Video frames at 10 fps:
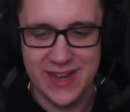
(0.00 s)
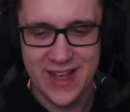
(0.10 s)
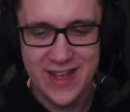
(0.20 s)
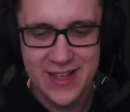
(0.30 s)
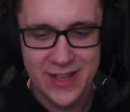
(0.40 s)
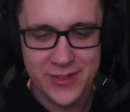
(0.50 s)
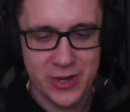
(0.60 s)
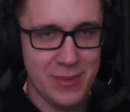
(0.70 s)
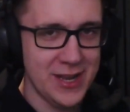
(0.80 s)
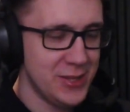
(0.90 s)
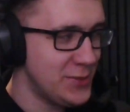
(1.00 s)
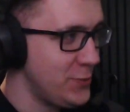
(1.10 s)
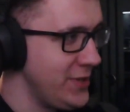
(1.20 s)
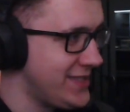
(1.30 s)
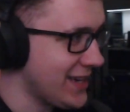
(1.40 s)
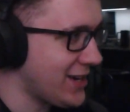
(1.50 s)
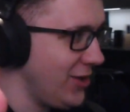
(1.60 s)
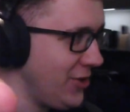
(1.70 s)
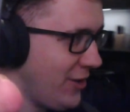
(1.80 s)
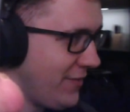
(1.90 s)
ale normalnie to jest ulica
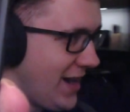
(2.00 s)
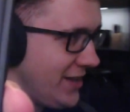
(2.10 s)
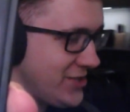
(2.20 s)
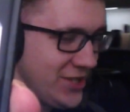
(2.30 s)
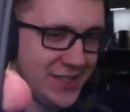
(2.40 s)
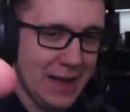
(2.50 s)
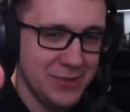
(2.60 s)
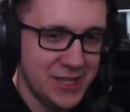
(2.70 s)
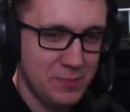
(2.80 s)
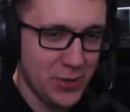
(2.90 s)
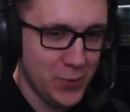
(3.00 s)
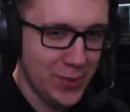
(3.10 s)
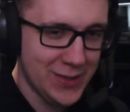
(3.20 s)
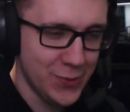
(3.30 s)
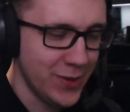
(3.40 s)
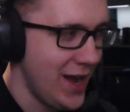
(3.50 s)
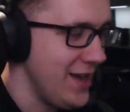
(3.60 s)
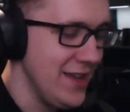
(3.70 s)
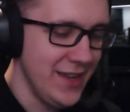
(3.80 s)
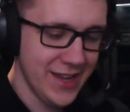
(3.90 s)
Klonowa, czyli tam, gdzie jest
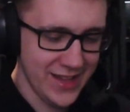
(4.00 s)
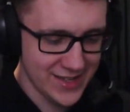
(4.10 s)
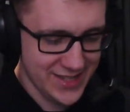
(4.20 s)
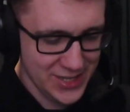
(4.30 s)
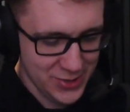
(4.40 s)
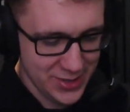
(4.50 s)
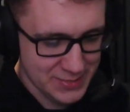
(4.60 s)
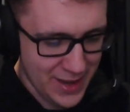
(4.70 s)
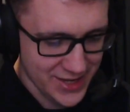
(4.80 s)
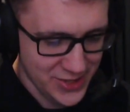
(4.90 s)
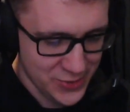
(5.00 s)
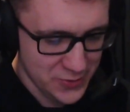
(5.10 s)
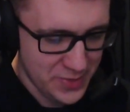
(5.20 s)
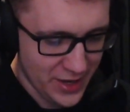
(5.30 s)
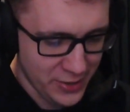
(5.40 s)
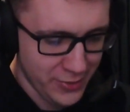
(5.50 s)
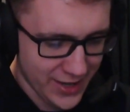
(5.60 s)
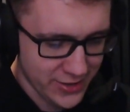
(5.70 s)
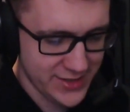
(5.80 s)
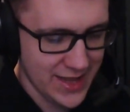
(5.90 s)
prokuratura i na zdjęciu jest Marcin Dubiel i
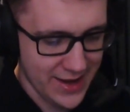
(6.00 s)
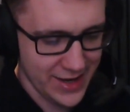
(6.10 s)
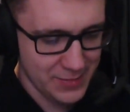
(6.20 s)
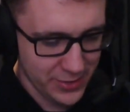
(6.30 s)
Julia Kostera.